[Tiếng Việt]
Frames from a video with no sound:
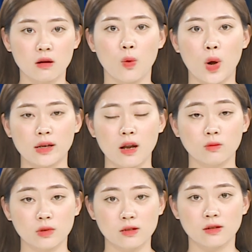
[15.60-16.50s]
cửa hoạt động
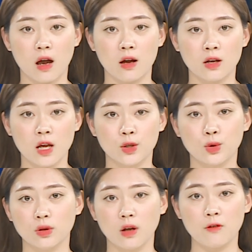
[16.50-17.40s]
tự do,
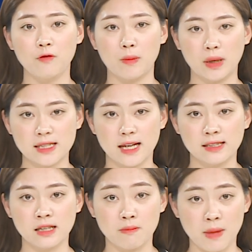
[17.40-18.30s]
Thủ tướng Phạm Minh
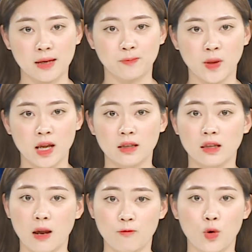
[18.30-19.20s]
Chính nhấn mạnh
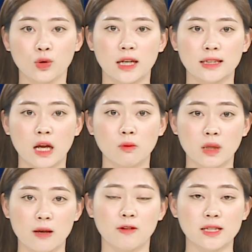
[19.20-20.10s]
nhiệm vụ thần tốc
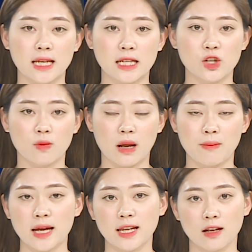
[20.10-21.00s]
tiêm vaccine trong năm
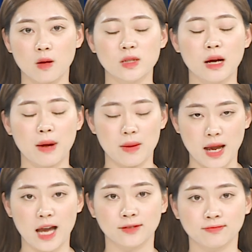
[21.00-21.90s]

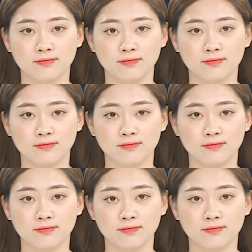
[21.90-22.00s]
2022.